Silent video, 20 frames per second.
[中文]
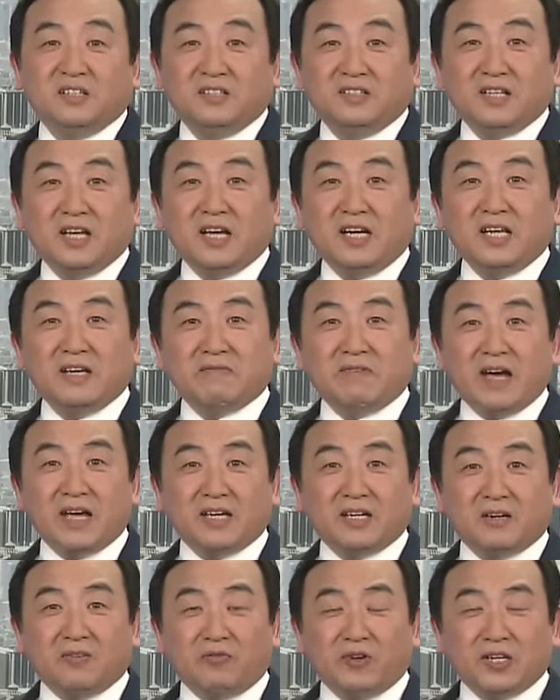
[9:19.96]
那另外
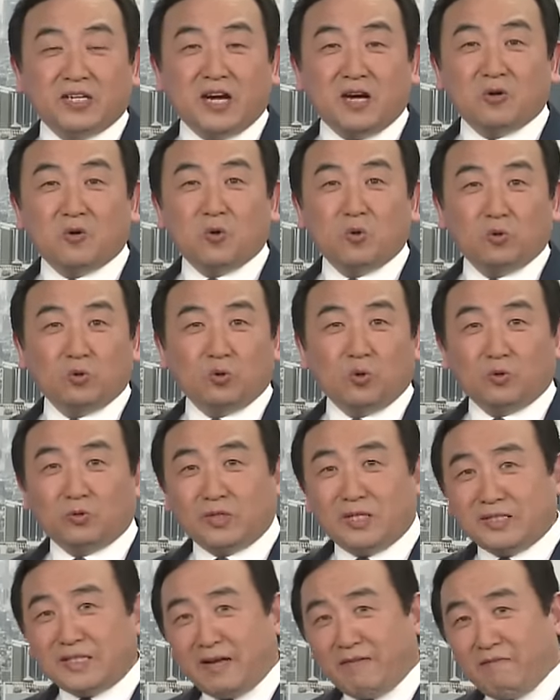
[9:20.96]
一个非常轰动
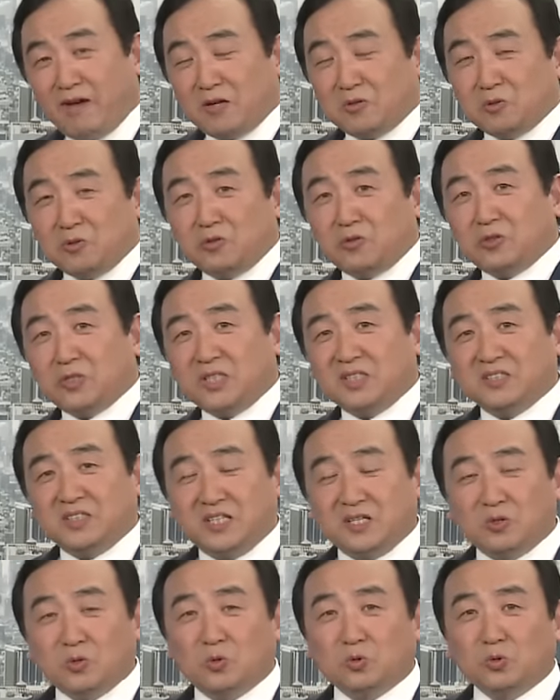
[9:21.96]
的，在网络上
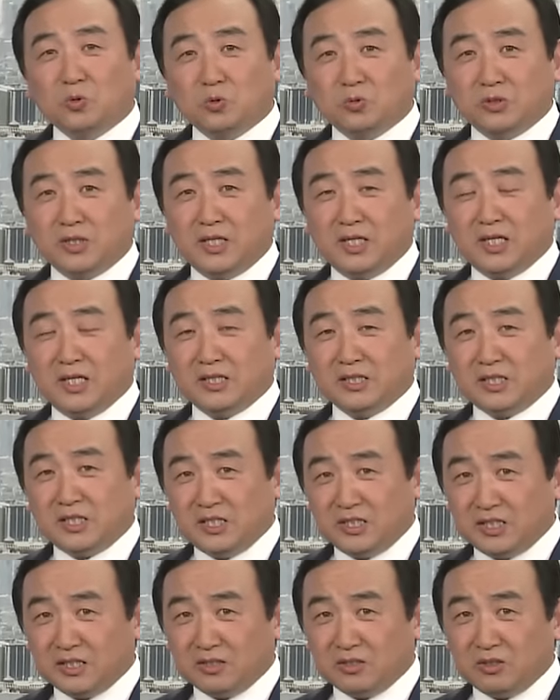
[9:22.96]
也轰动的
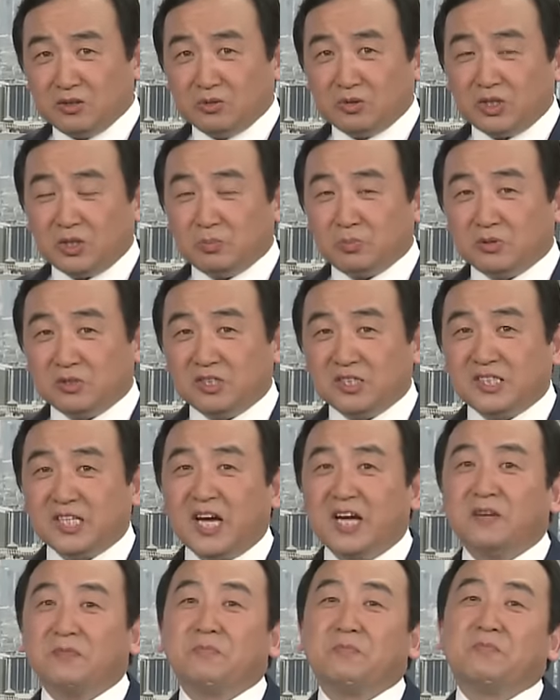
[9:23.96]
事情，就是朴智
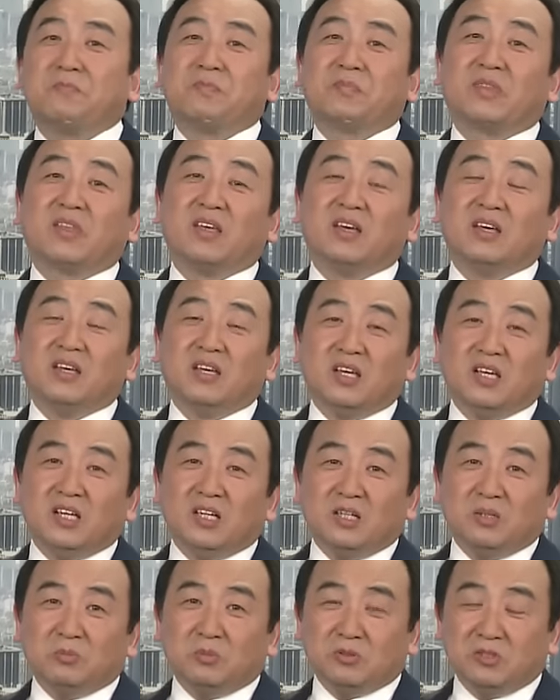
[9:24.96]
强。
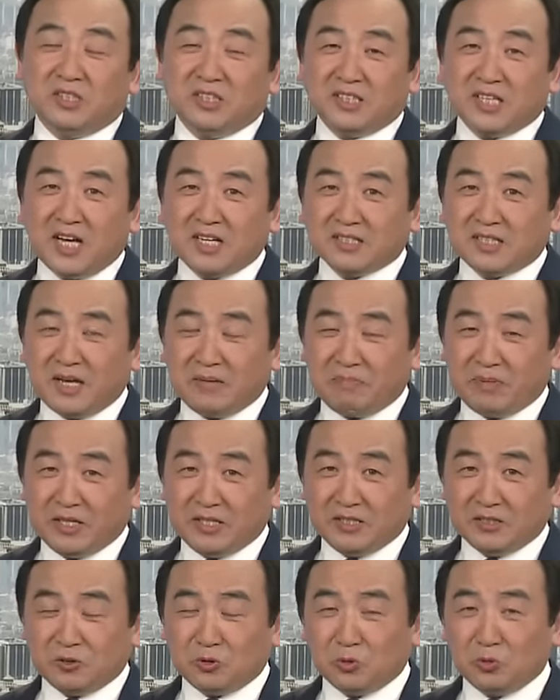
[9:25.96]
朴智强在北
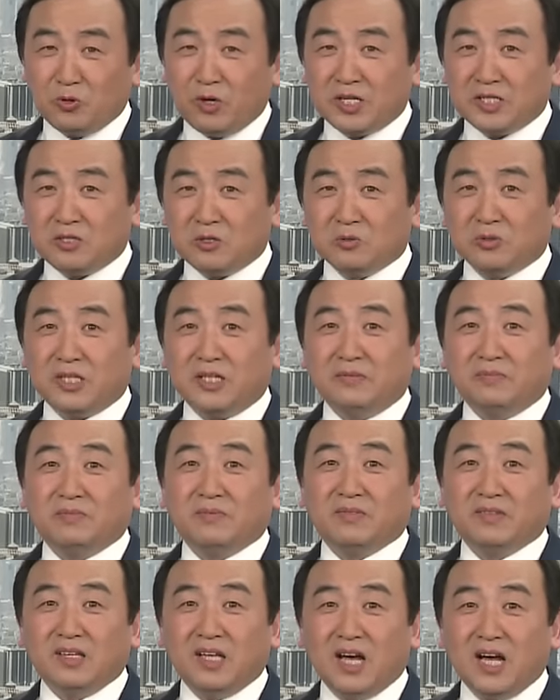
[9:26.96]
京中院受审，
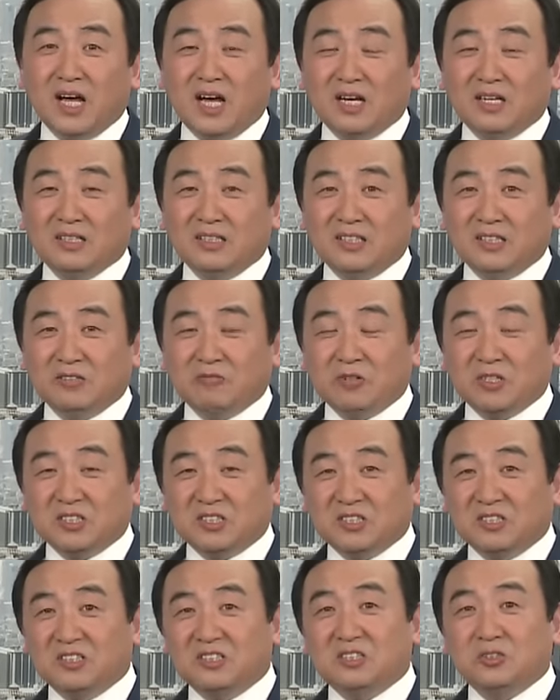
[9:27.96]
那结果
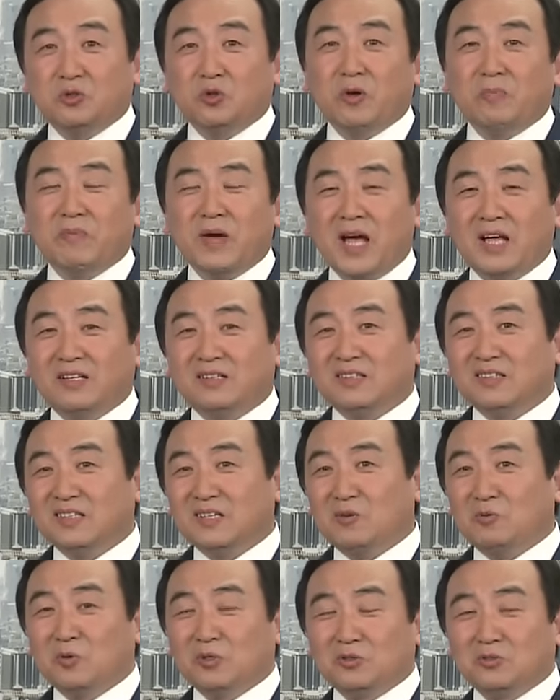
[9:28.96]
择日宣判。
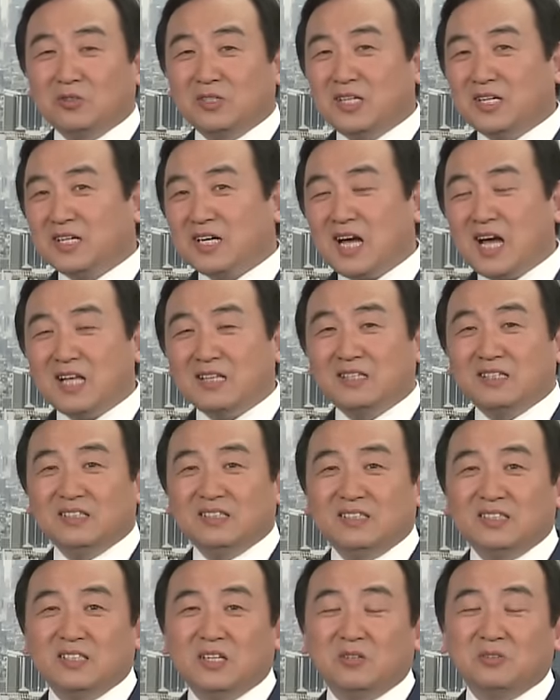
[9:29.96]
那我昨天看的
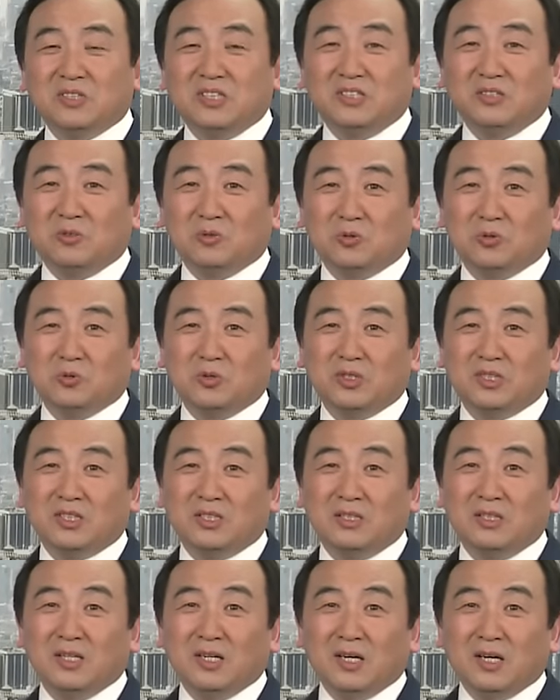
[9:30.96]
消息有说
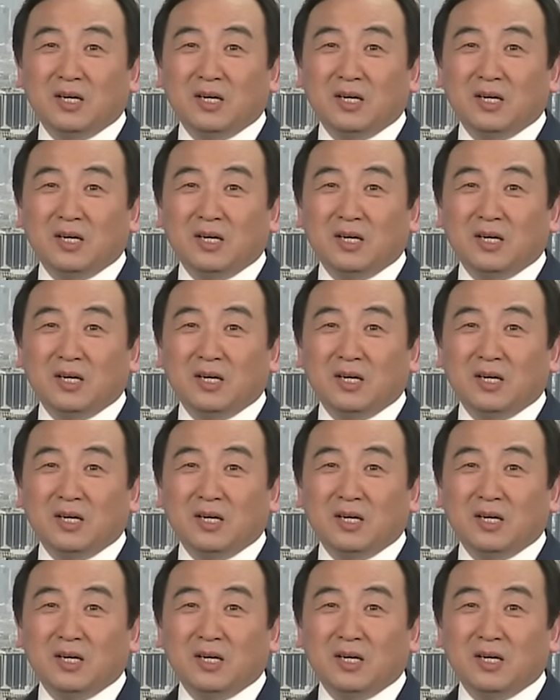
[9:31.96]
是